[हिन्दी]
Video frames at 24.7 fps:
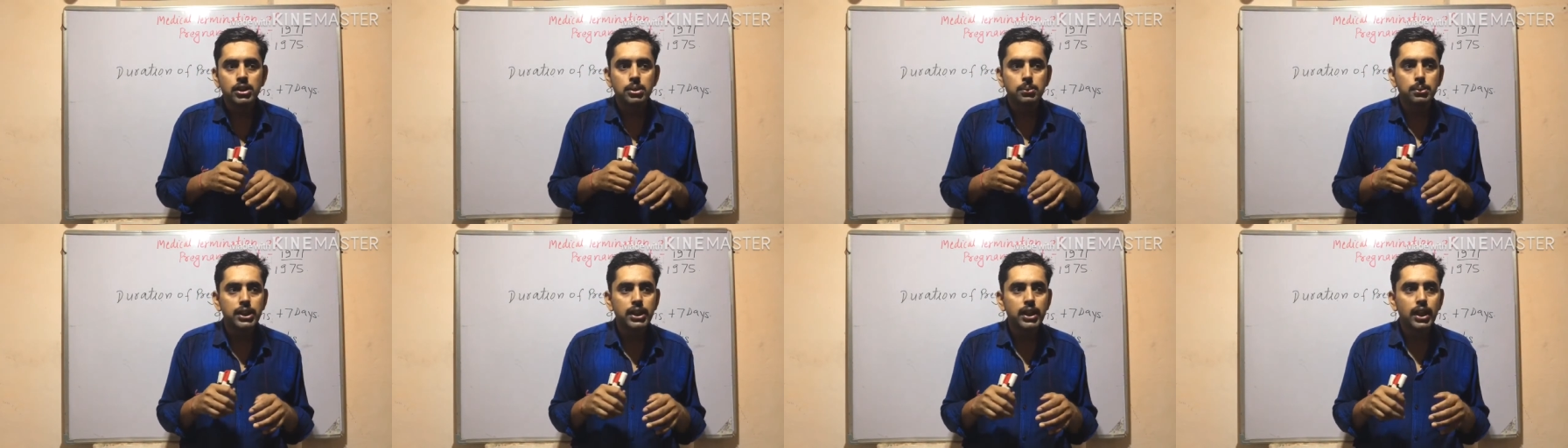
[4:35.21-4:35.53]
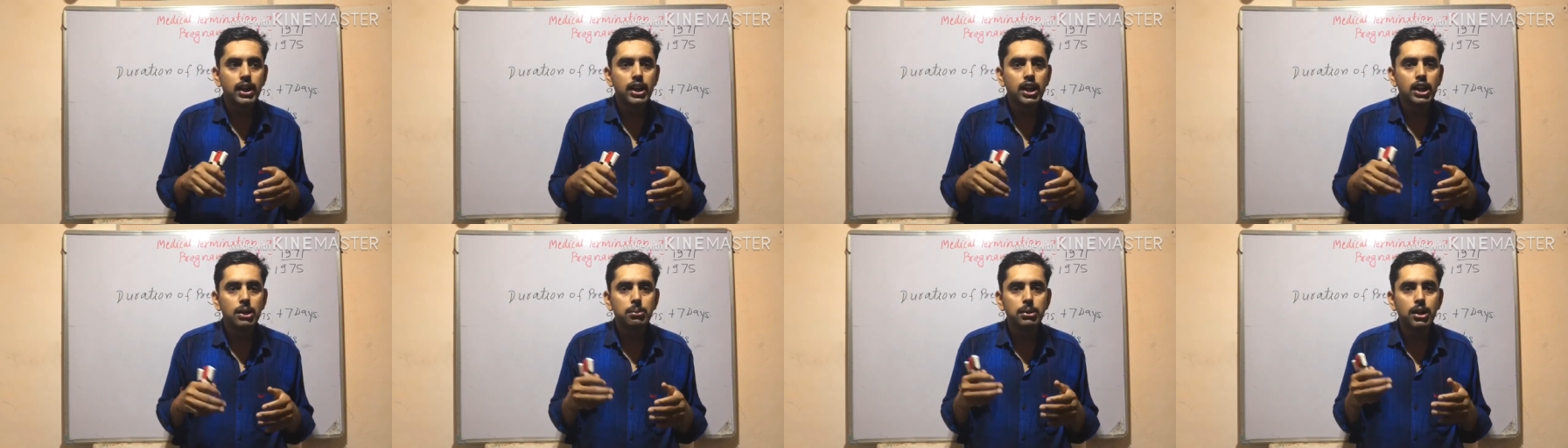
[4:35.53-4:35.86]
भाई
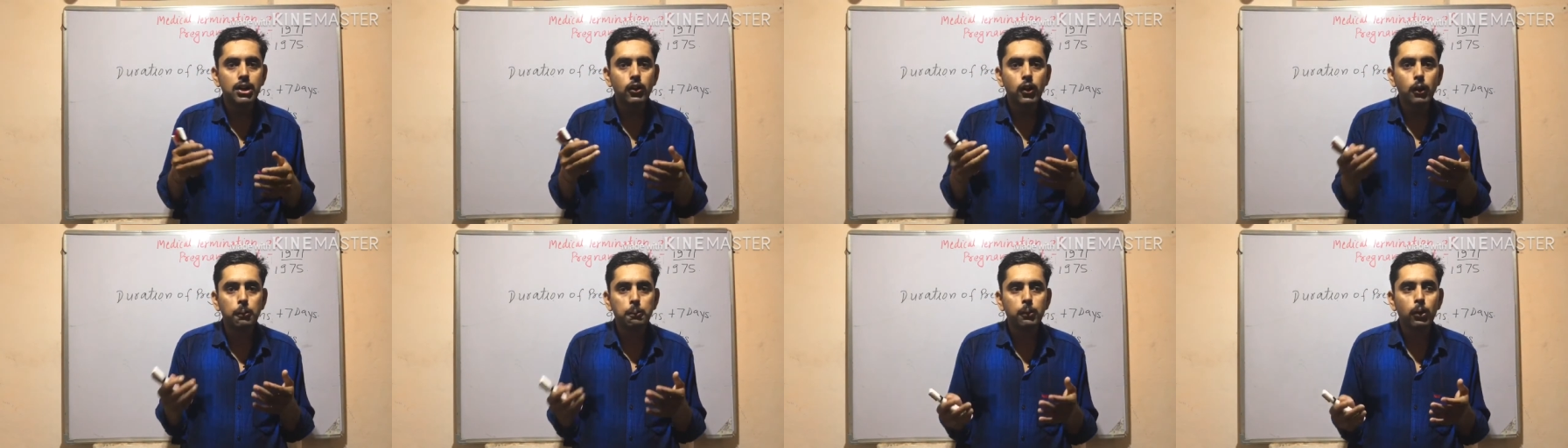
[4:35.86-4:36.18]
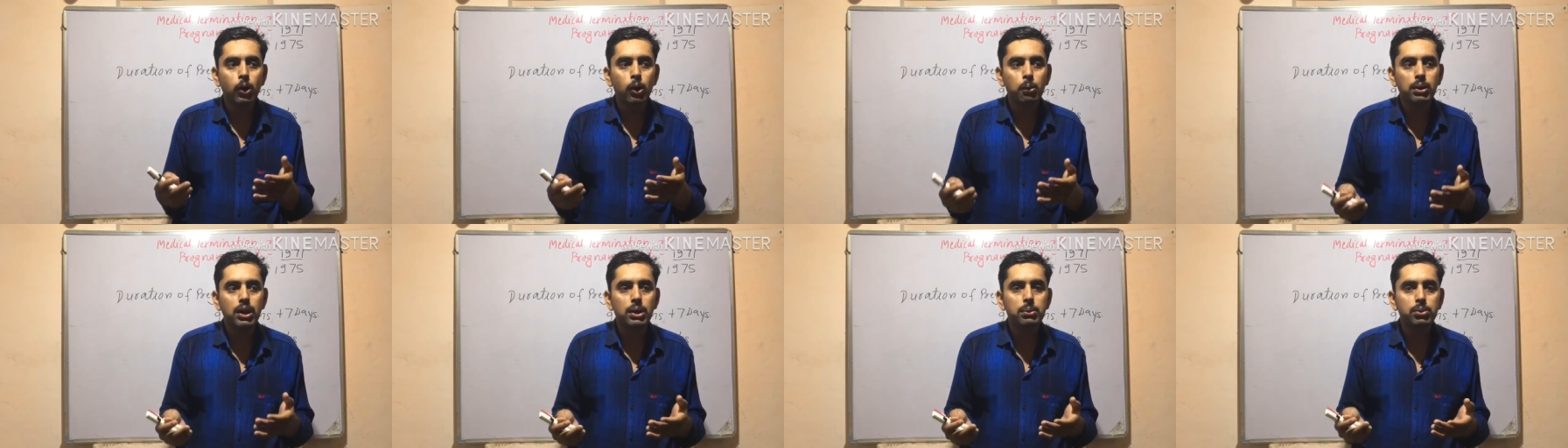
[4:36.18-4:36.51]
अगर मान लो कोई
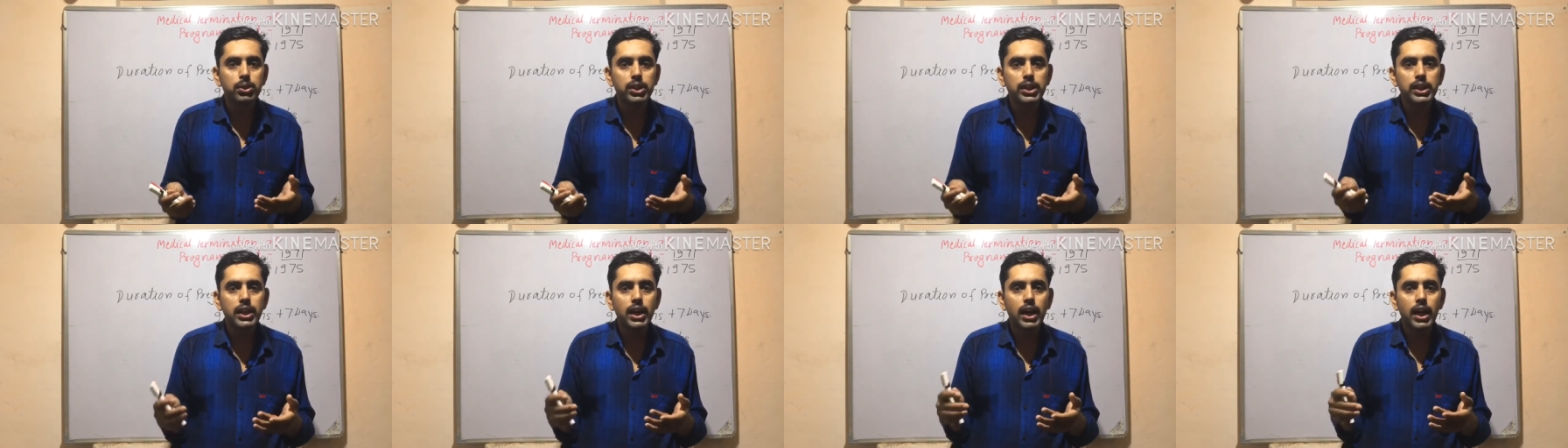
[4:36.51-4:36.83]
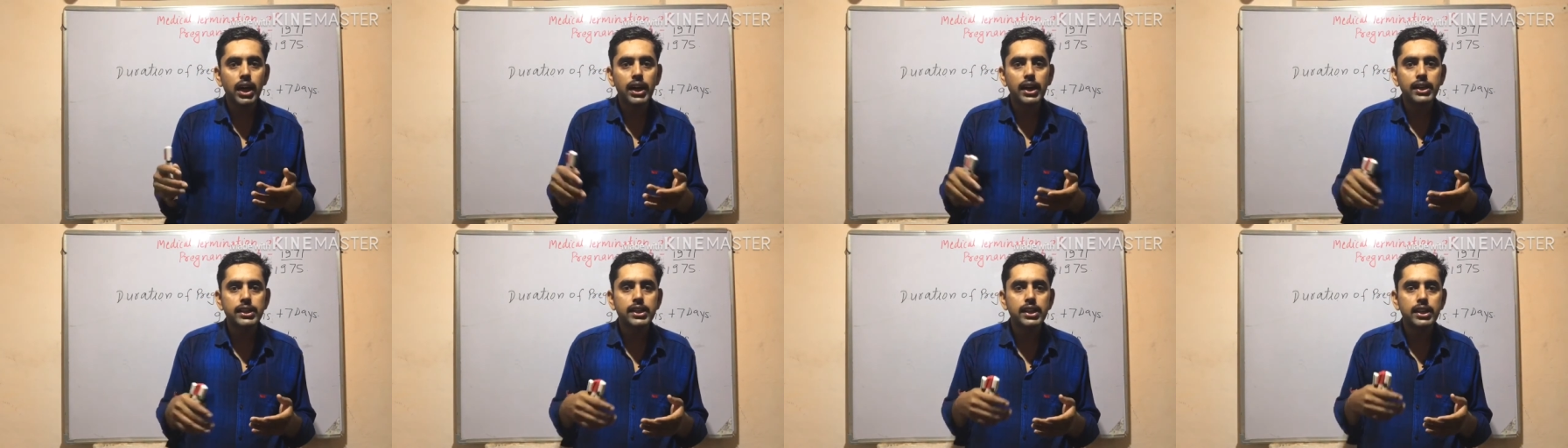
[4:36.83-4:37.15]
प्रॉब्लम हुई
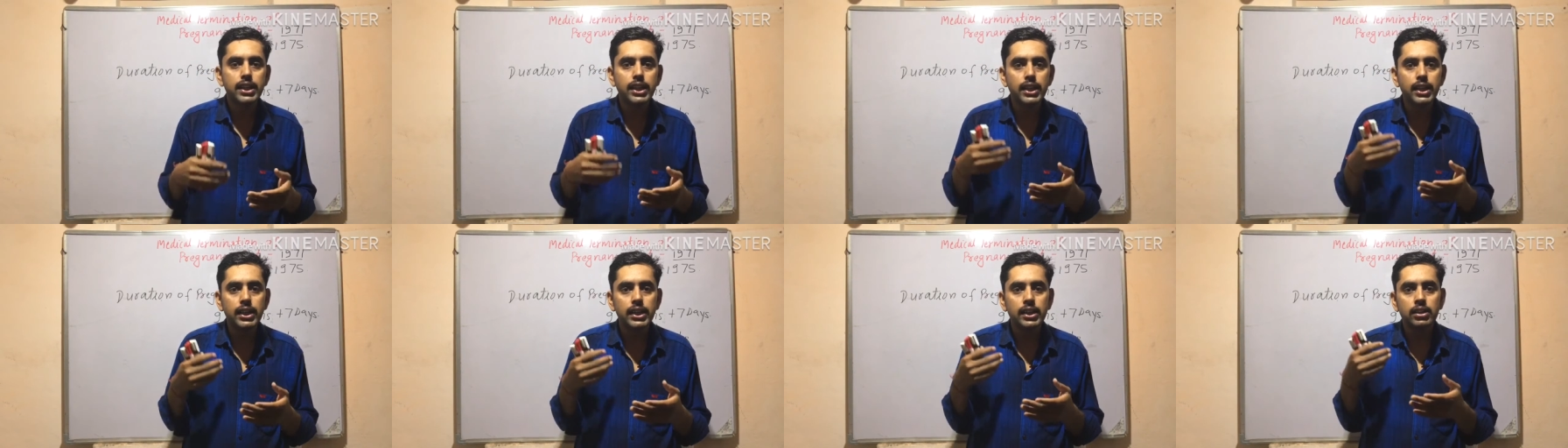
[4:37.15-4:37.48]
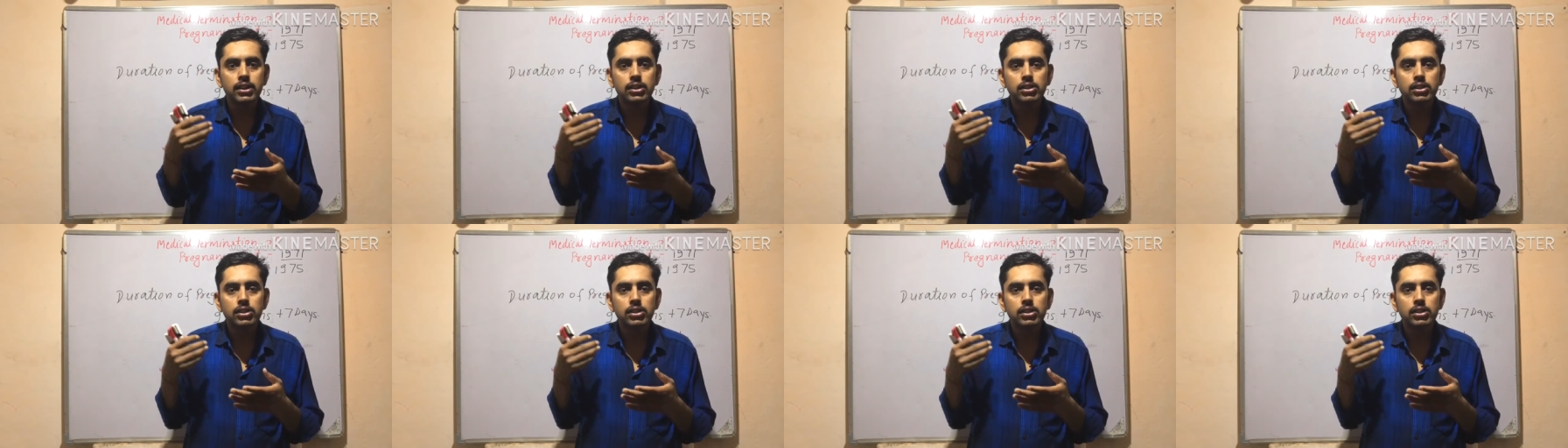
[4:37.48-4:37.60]
आगे जाके